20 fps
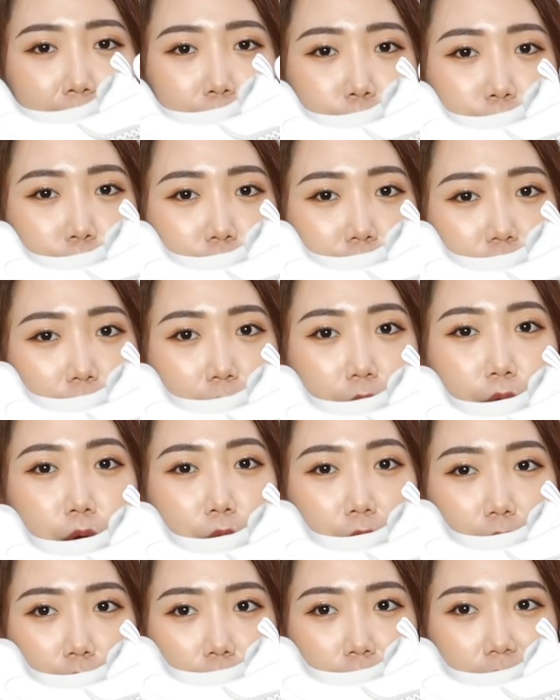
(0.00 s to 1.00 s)
不多有六
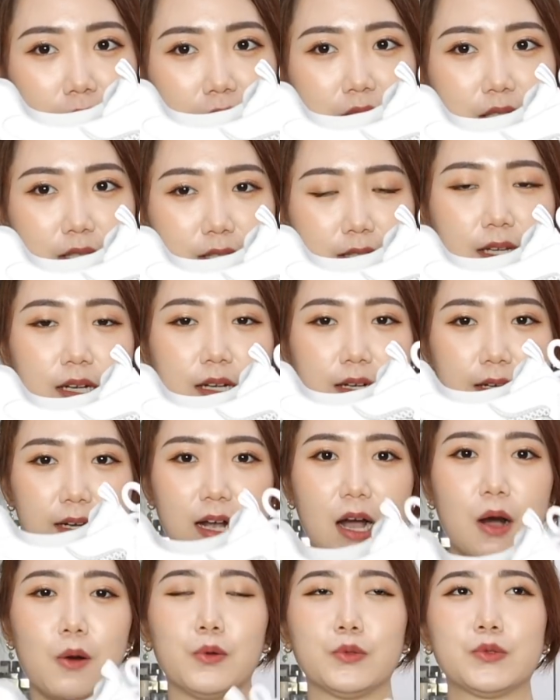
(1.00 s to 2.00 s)
公分的增
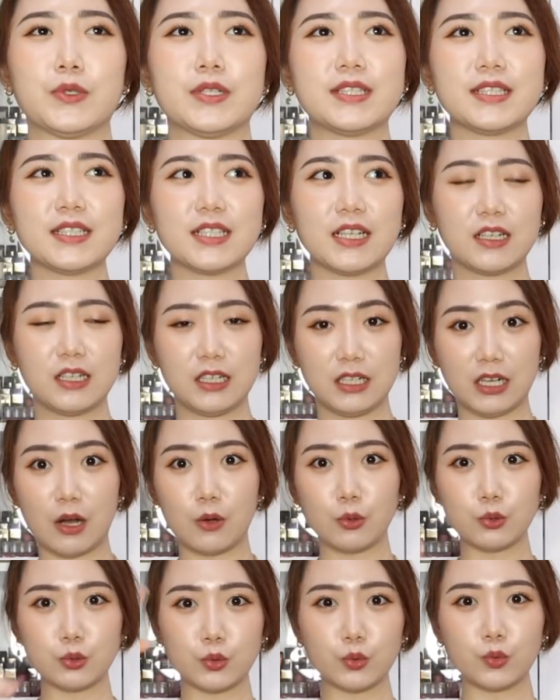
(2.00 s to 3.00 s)
高。我觉得这个
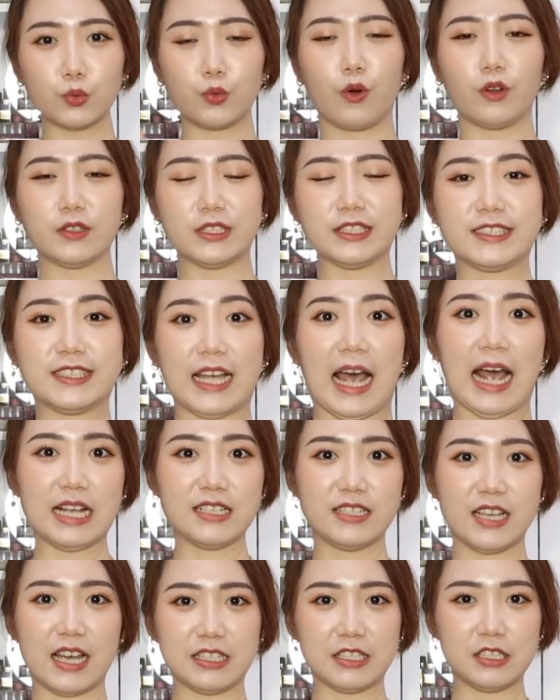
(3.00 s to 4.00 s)
高度哦，你
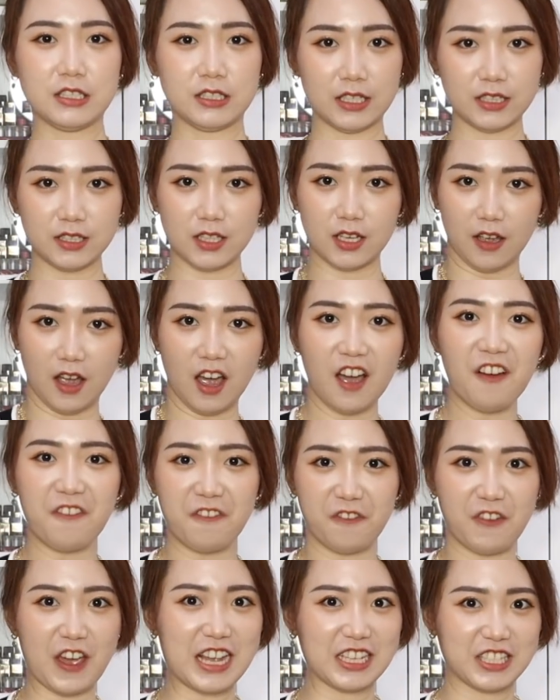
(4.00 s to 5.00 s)
踩起来是真的。
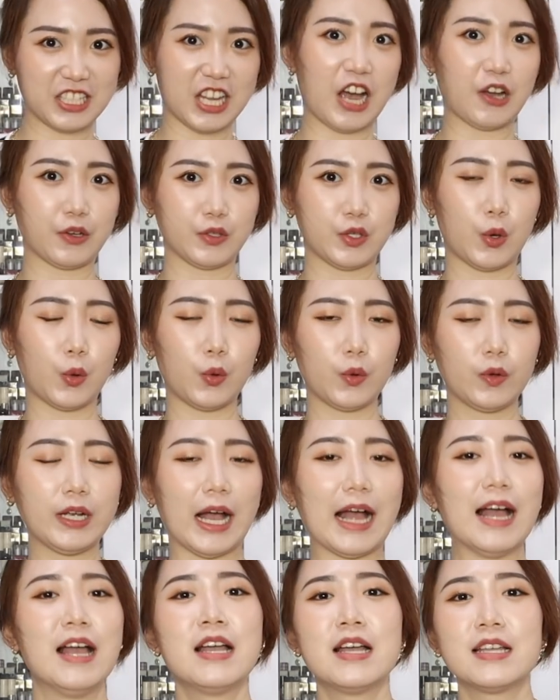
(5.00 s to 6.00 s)
非常有
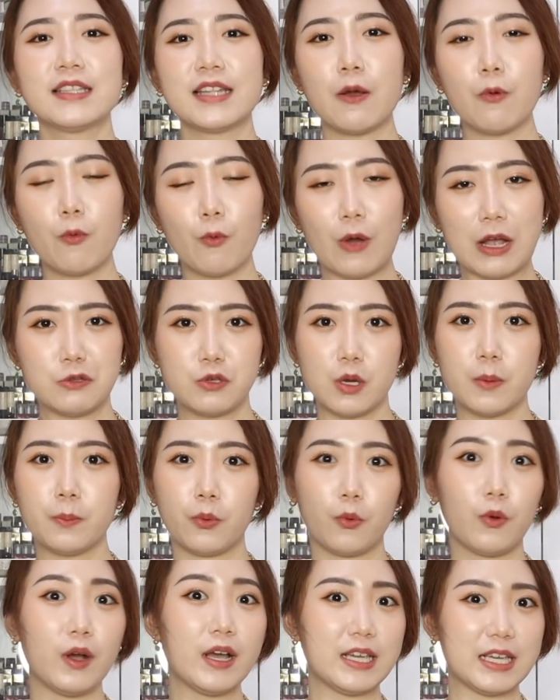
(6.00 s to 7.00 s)
感，但完全
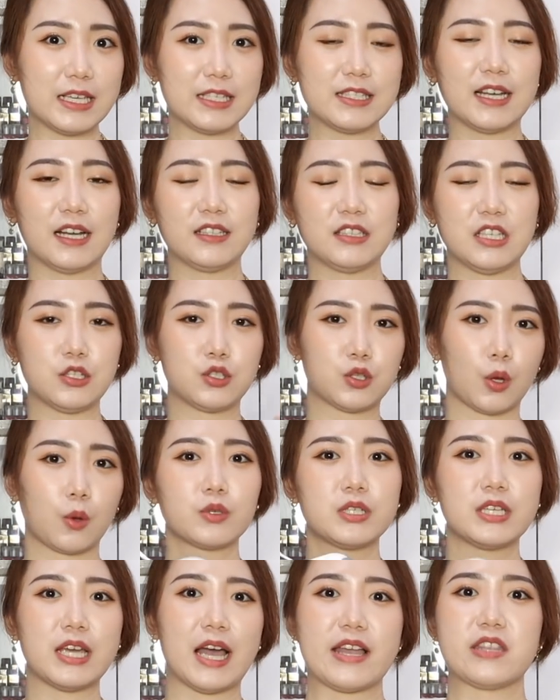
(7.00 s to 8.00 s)
不会影响你
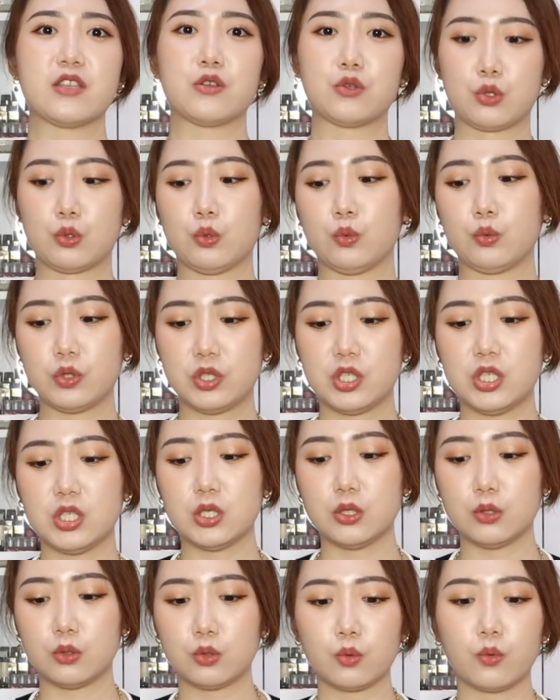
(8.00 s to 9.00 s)
走起来的舒
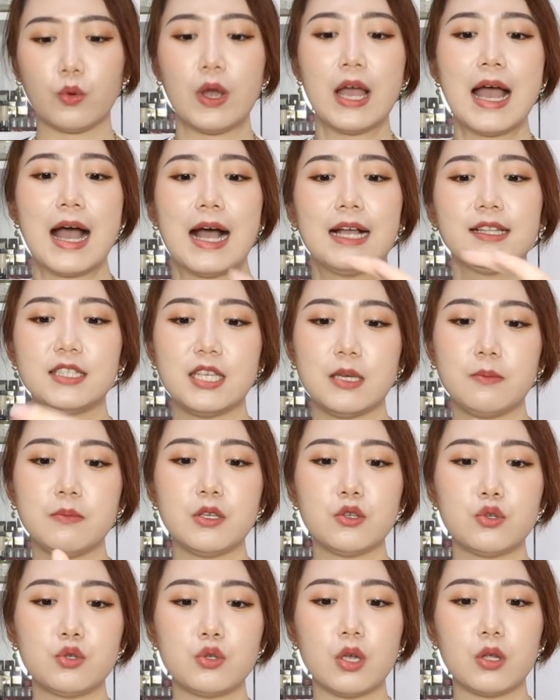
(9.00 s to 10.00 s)
适度。它前
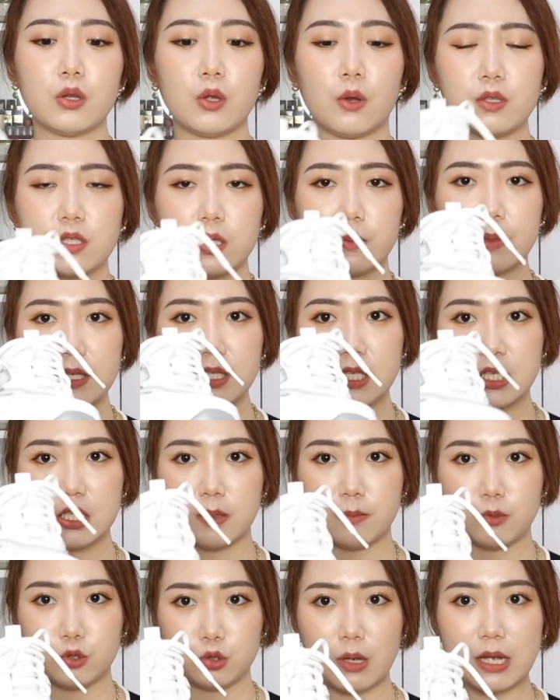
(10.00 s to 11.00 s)
面楦头这边其
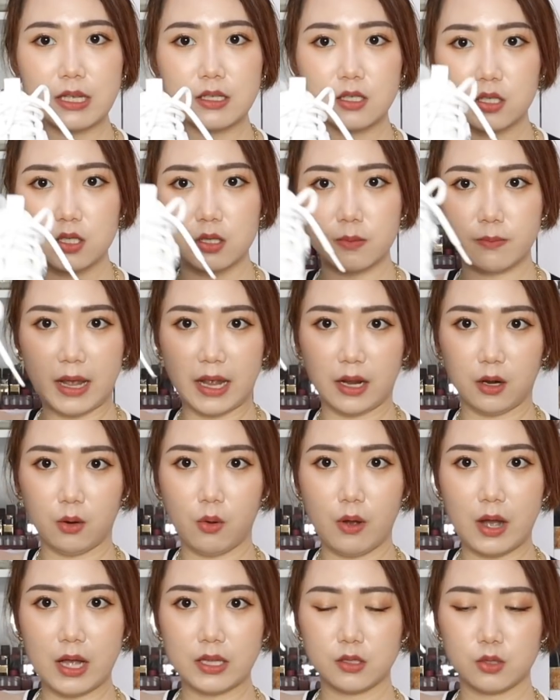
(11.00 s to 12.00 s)
实算是蛮
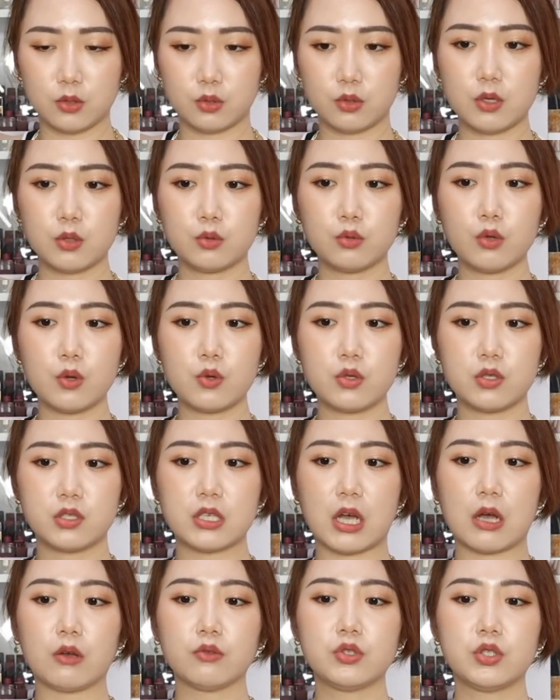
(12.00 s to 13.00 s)
宽的，所以对于
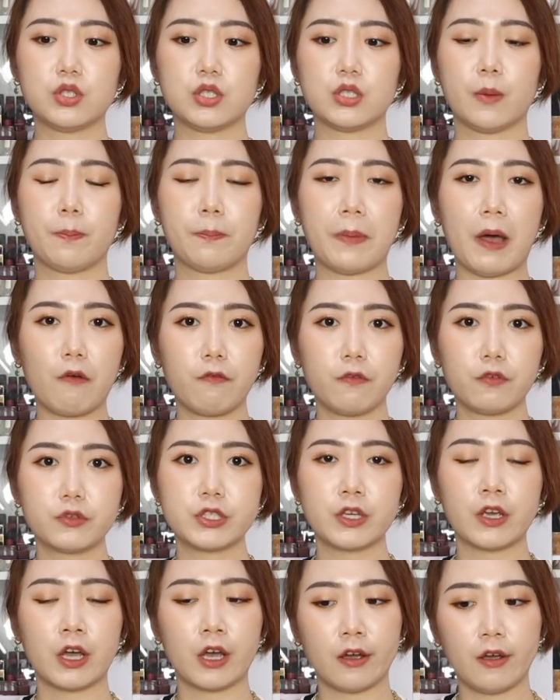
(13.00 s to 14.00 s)
脚趾的包覆
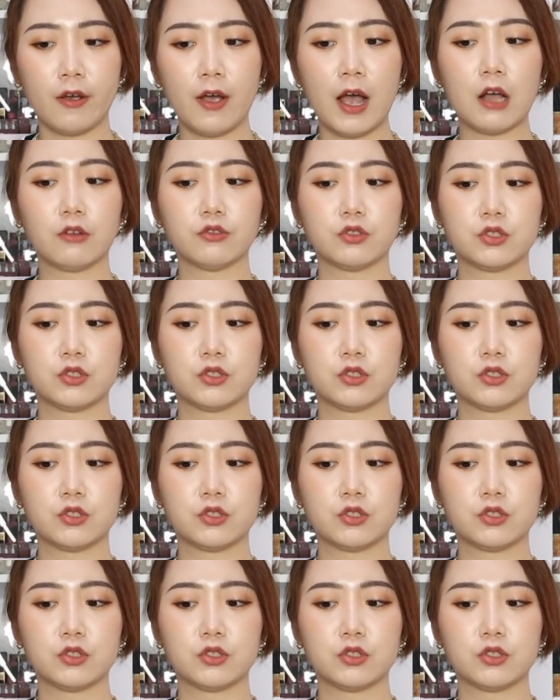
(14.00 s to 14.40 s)
性很好